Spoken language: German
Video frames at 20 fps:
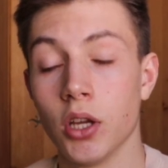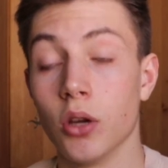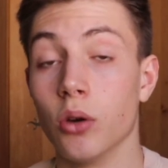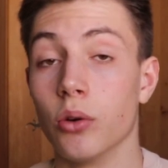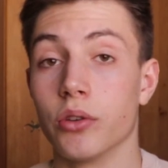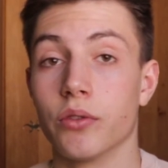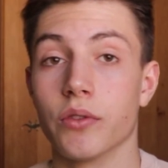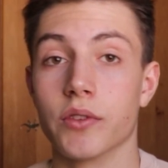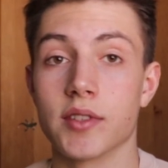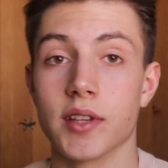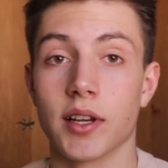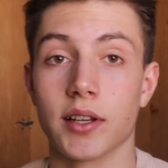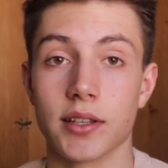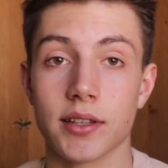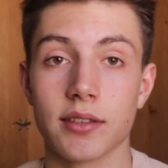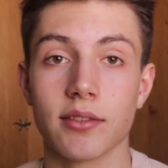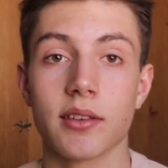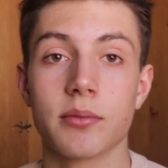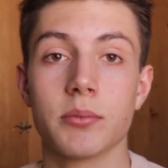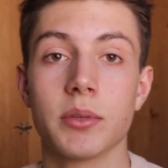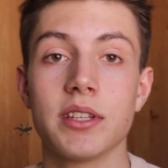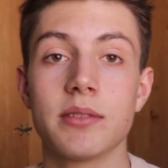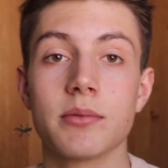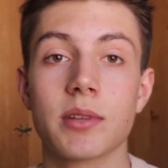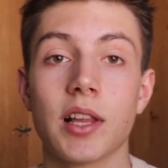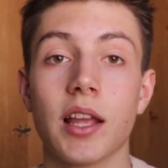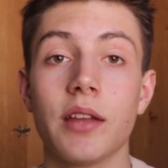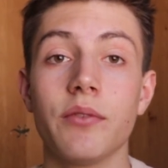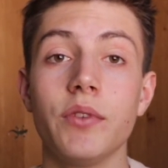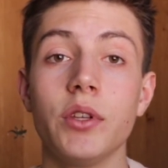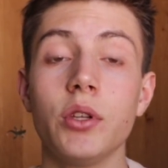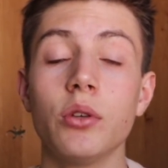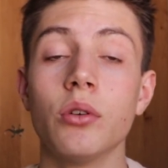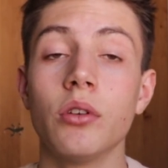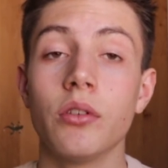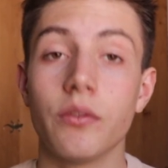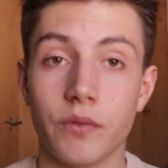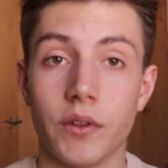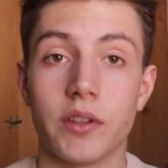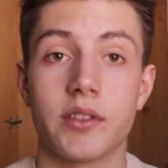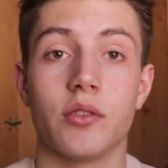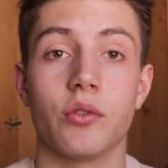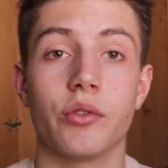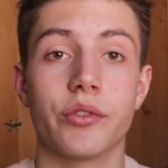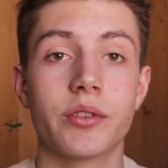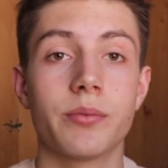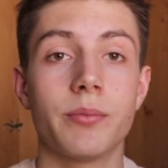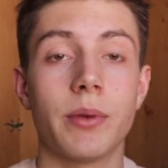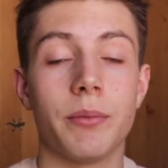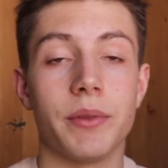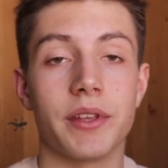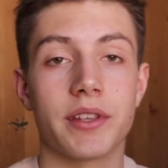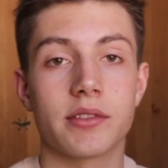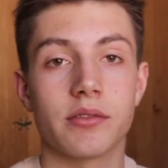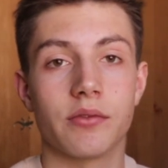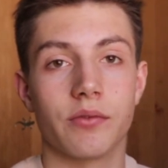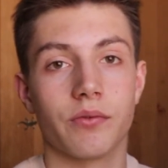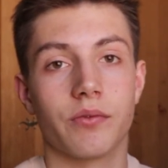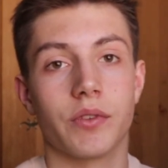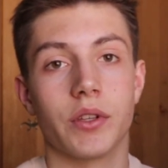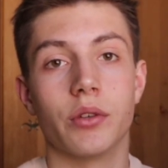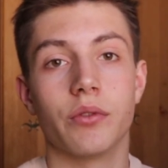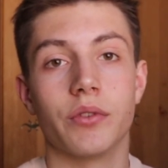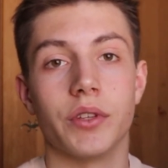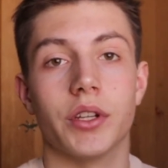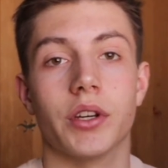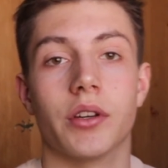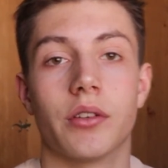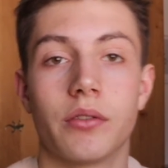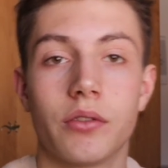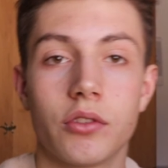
Und ich würde sagen, das war's mit diesem kleinen Video. Wir sehen uns beim nächsten Video wieder.